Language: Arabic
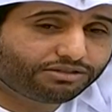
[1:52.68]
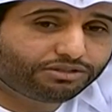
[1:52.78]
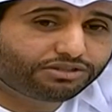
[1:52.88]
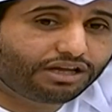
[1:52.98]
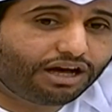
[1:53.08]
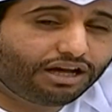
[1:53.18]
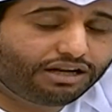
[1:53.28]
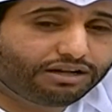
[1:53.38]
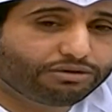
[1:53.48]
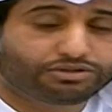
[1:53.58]
والله
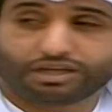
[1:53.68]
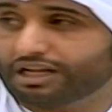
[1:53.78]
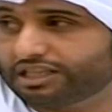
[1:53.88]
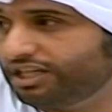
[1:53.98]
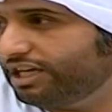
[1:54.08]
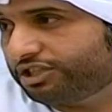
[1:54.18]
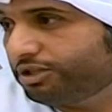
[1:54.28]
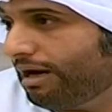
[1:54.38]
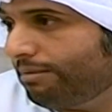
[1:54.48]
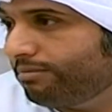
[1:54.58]
شوف انا اوقف هنا تحيه يا
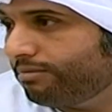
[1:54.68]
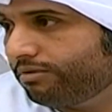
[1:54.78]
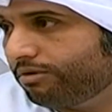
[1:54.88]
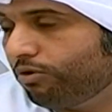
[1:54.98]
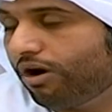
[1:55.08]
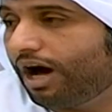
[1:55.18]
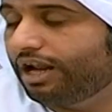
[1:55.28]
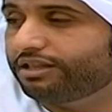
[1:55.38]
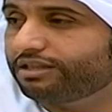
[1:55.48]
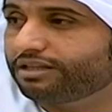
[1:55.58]
شباب ابو
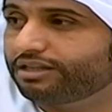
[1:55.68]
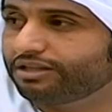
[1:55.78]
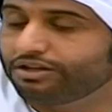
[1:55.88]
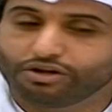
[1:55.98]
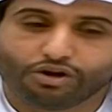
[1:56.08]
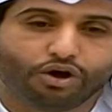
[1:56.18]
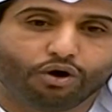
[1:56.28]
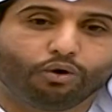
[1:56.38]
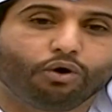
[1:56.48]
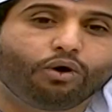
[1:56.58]
خالد
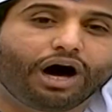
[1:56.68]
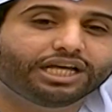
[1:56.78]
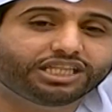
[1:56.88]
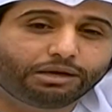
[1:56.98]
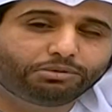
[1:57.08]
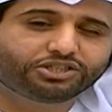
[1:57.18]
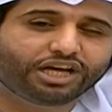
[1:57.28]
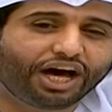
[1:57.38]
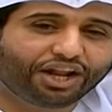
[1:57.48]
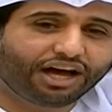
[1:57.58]
وهو وعدنا
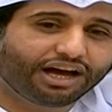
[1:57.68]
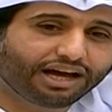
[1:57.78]
بزياره